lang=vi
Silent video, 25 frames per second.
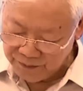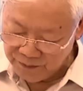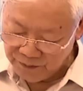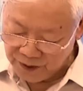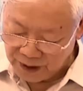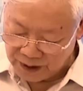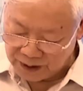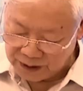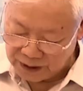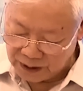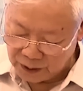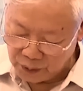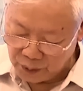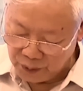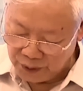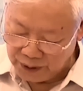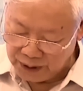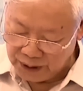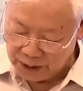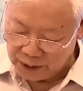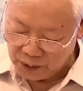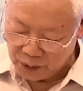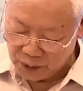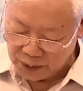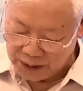và các quy
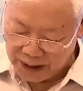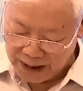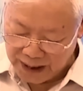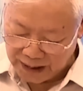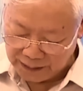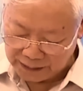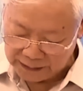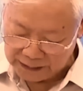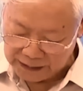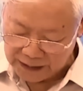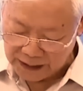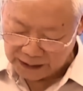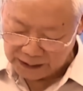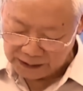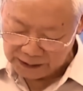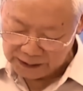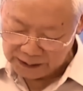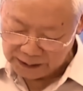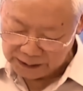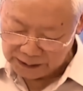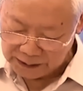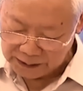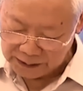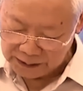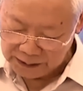định của Đảng, Nhà nước,